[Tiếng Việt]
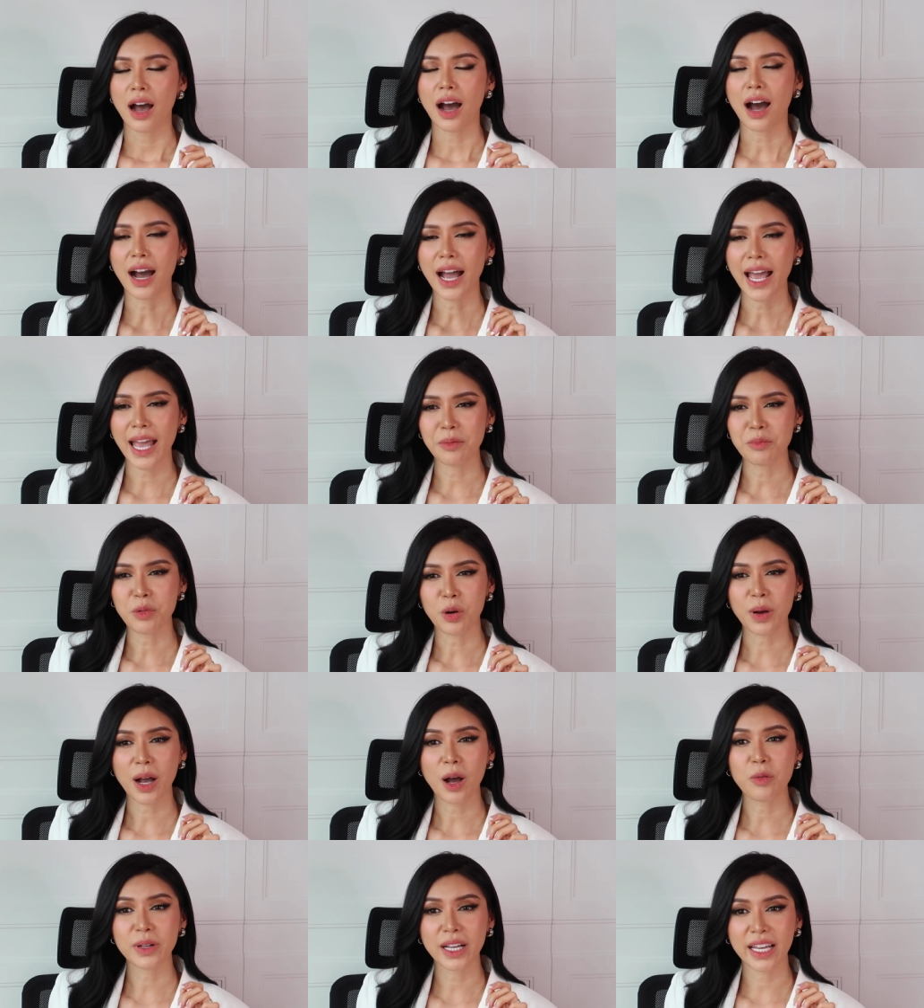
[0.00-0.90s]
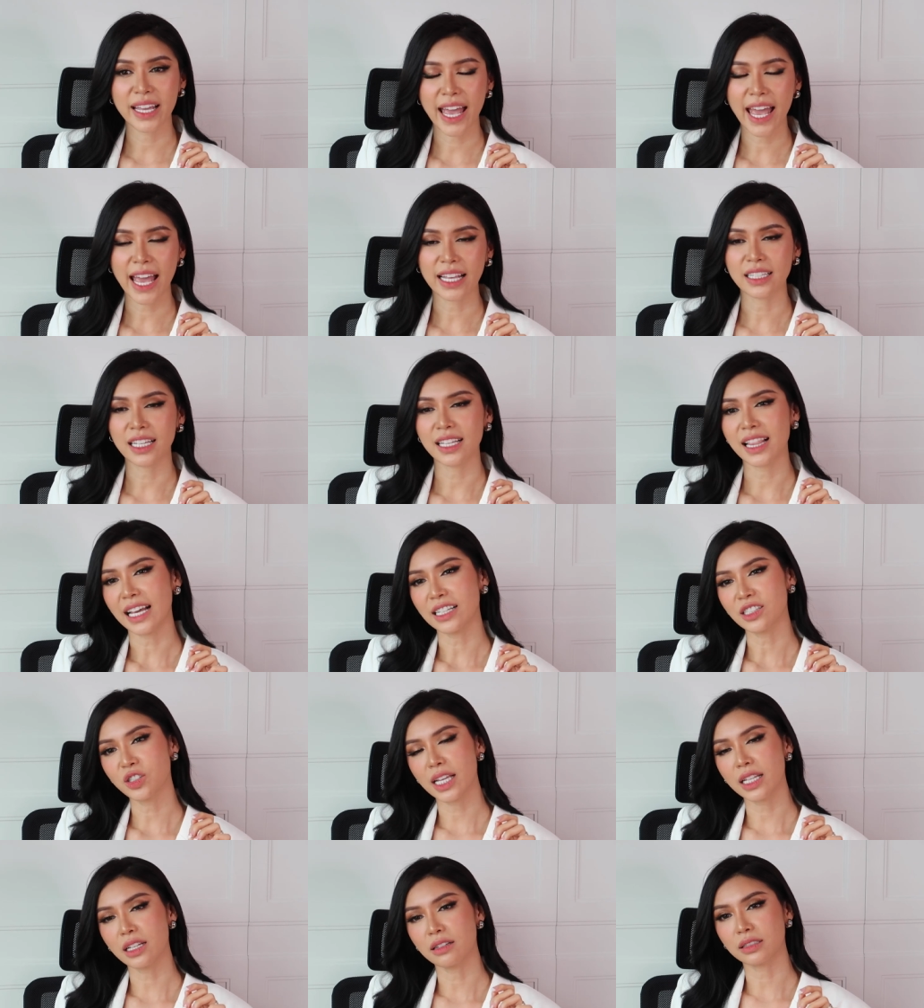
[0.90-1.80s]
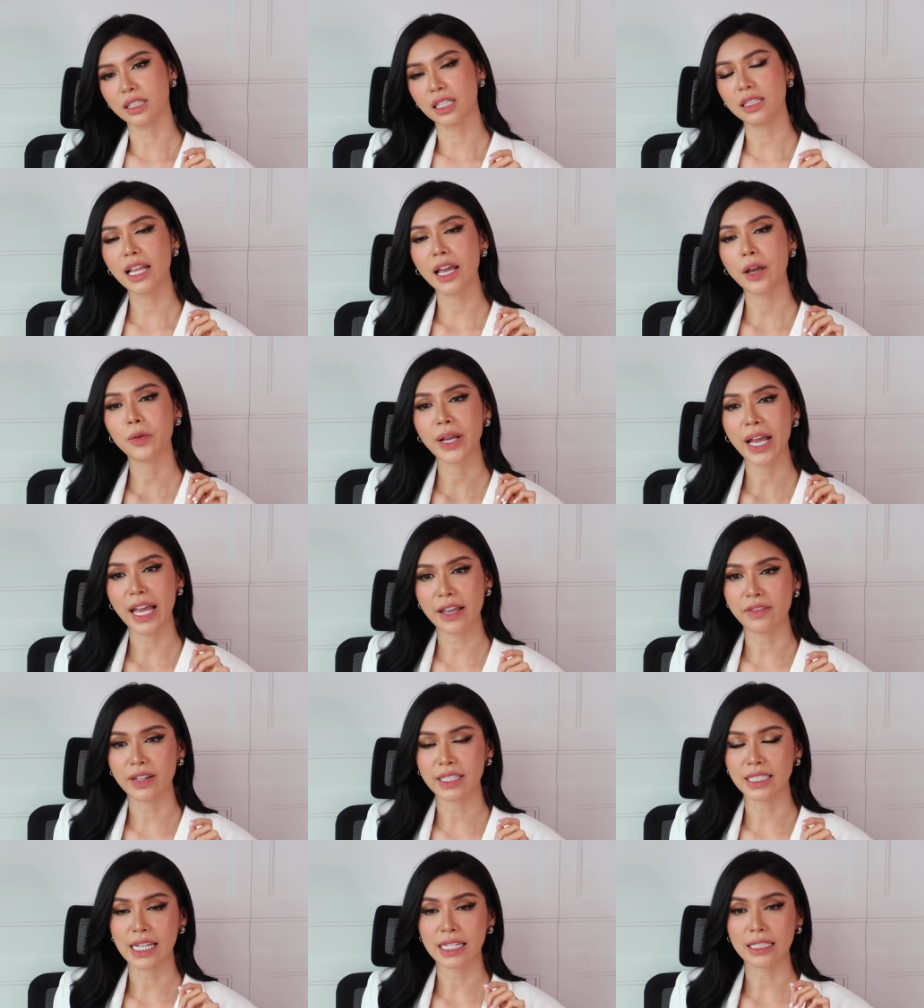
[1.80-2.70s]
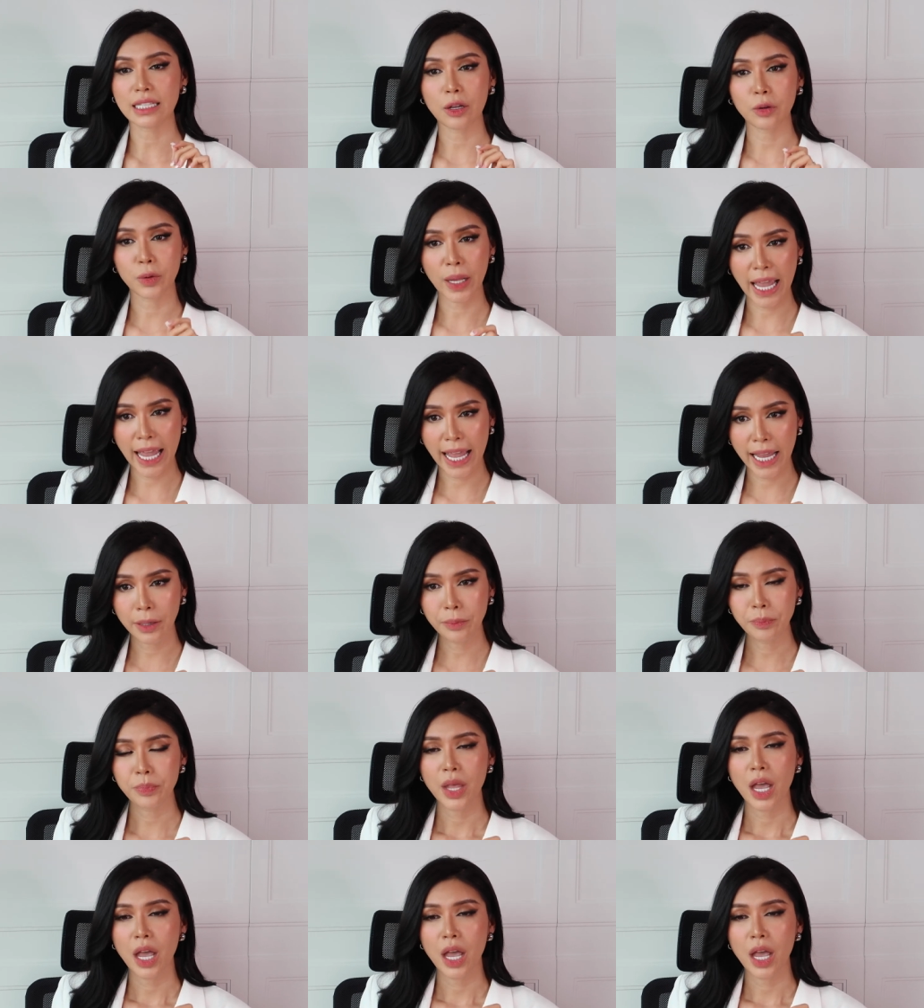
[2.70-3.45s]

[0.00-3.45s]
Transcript: ở hạng mục không kỳ hạn thì lãi sẽ được tính theo ngày và trả theo tháng